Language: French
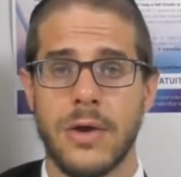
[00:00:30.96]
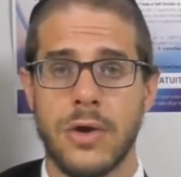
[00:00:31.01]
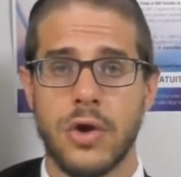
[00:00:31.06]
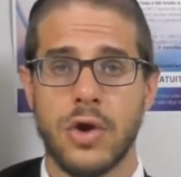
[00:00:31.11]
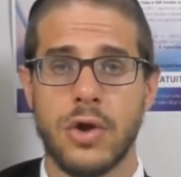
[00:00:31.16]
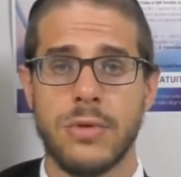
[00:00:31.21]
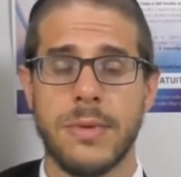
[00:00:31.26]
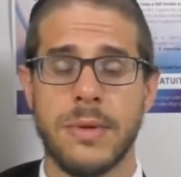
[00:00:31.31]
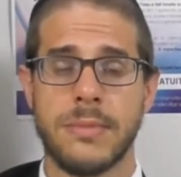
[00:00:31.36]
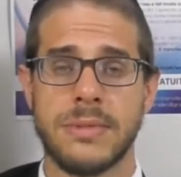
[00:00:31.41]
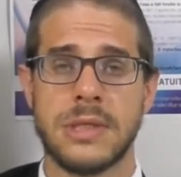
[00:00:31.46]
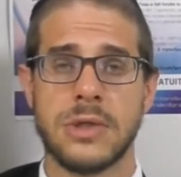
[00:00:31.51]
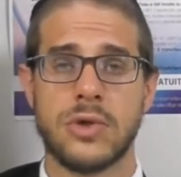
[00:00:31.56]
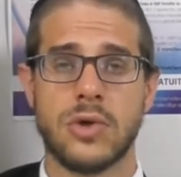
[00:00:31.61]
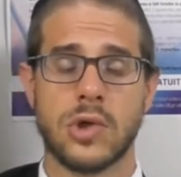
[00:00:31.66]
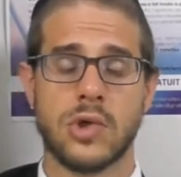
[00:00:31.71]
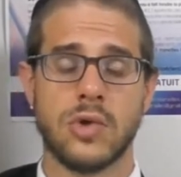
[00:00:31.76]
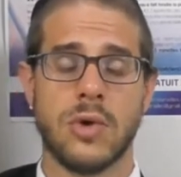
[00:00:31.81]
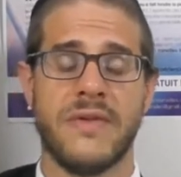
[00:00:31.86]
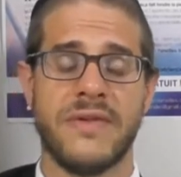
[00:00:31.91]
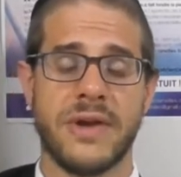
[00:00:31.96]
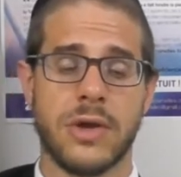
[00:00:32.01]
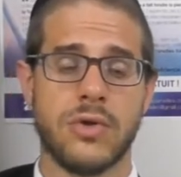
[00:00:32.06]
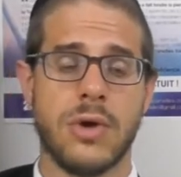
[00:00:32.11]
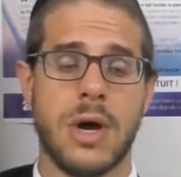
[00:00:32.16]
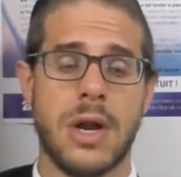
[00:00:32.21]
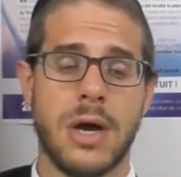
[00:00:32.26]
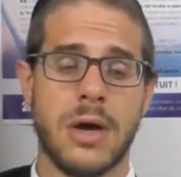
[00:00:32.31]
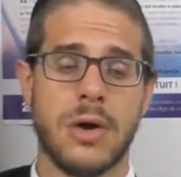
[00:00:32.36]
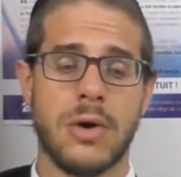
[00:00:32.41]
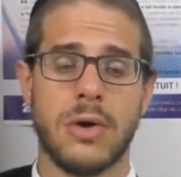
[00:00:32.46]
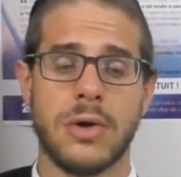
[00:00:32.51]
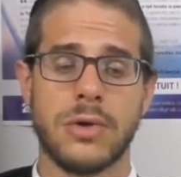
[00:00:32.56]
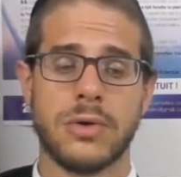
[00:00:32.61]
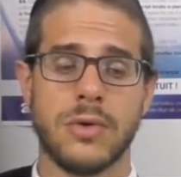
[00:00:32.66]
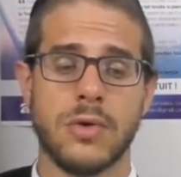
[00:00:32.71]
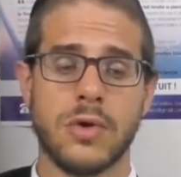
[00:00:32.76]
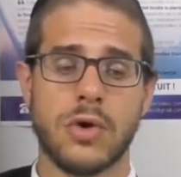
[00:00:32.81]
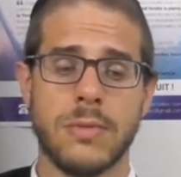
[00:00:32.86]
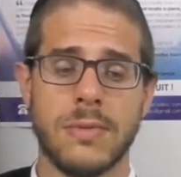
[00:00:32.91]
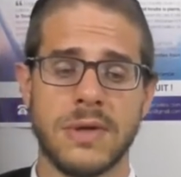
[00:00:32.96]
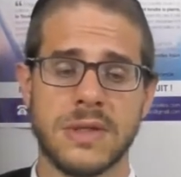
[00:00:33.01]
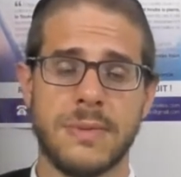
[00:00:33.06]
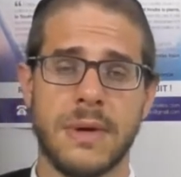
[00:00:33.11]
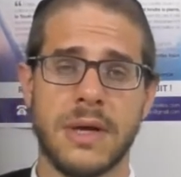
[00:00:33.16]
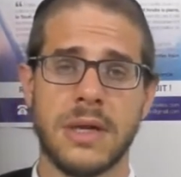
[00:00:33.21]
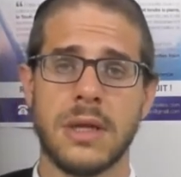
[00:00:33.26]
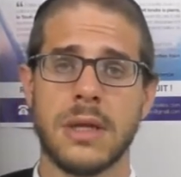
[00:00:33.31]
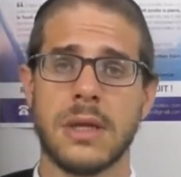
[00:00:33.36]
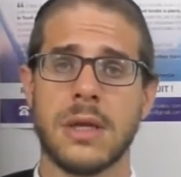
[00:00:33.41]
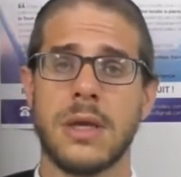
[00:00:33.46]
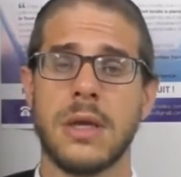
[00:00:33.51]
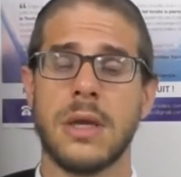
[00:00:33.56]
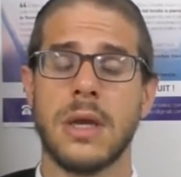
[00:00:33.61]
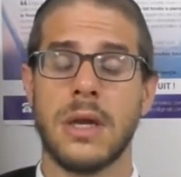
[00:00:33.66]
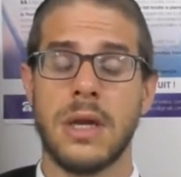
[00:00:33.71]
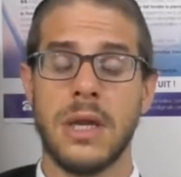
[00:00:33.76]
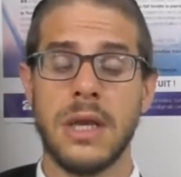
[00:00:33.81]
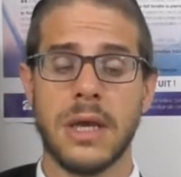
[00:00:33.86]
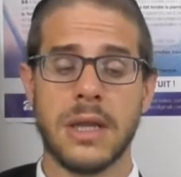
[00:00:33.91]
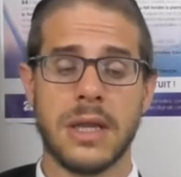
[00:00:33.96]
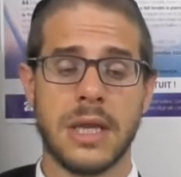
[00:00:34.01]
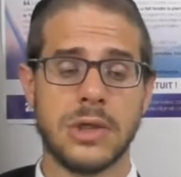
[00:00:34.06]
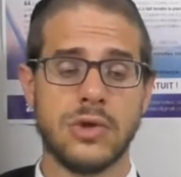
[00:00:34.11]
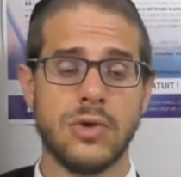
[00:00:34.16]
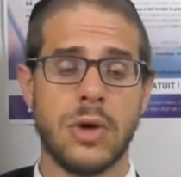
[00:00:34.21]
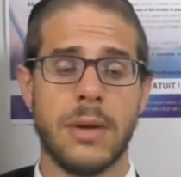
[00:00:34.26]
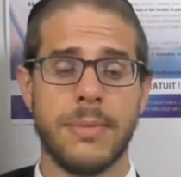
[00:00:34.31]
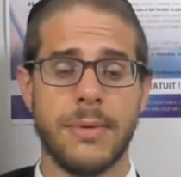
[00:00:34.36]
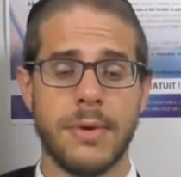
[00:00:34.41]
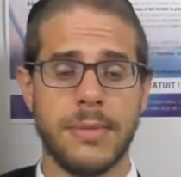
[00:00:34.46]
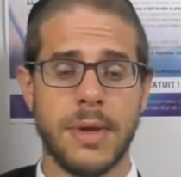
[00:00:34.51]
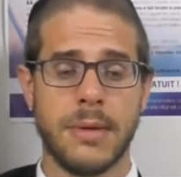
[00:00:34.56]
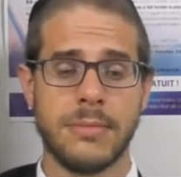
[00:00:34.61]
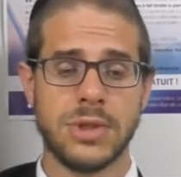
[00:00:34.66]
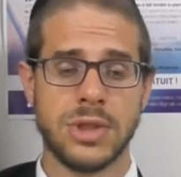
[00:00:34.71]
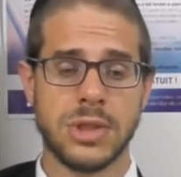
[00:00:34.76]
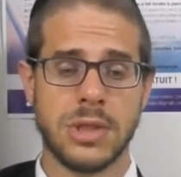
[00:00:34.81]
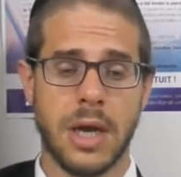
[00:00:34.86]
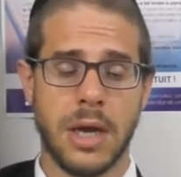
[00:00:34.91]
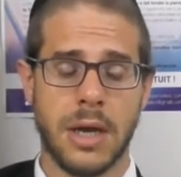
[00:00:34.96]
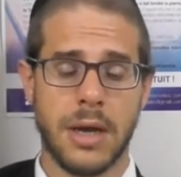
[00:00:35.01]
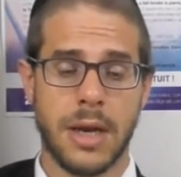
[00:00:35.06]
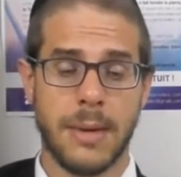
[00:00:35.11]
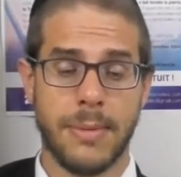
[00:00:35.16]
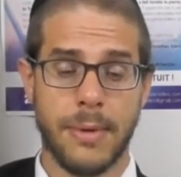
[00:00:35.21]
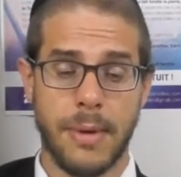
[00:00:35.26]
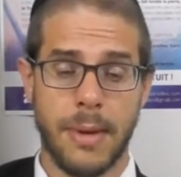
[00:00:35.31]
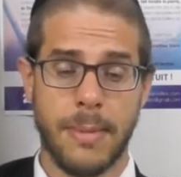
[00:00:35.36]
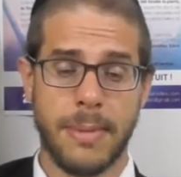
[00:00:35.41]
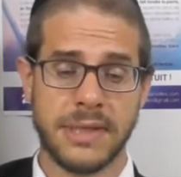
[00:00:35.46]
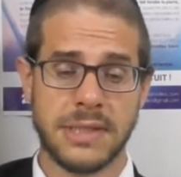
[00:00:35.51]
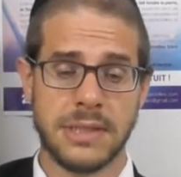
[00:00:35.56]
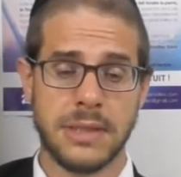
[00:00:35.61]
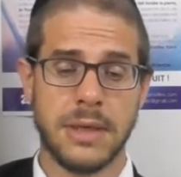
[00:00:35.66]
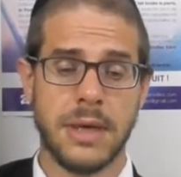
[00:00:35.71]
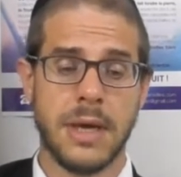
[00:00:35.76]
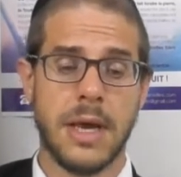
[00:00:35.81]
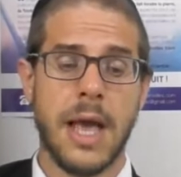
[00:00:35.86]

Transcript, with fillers: Une même situation avec deux halachot. On commence par lire, et traduire la première Mishnah, la première partie.